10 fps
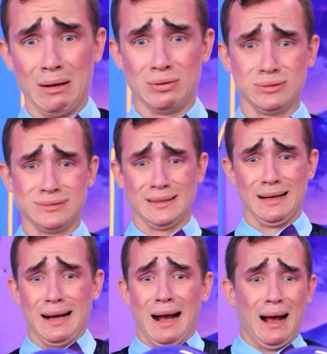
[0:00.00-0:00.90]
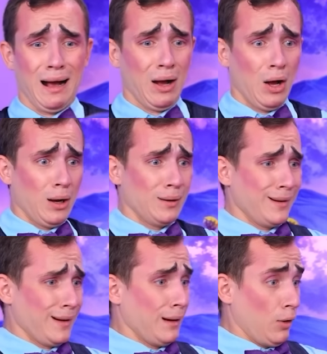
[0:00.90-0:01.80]
Papá vino al juego.
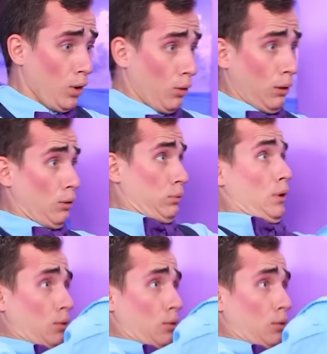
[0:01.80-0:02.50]
Agreguemos más